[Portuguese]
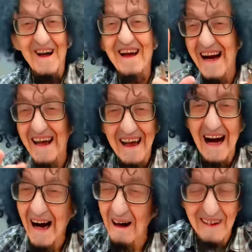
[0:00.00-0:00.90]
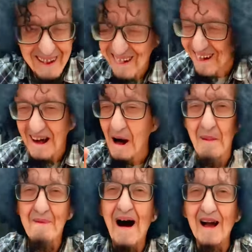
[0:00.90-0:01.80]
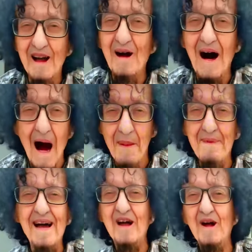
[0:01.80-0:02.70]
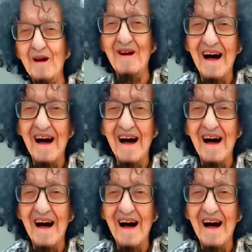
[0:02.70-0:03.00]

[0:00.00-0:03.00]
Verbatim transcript: 30 anos, passou rapidinho.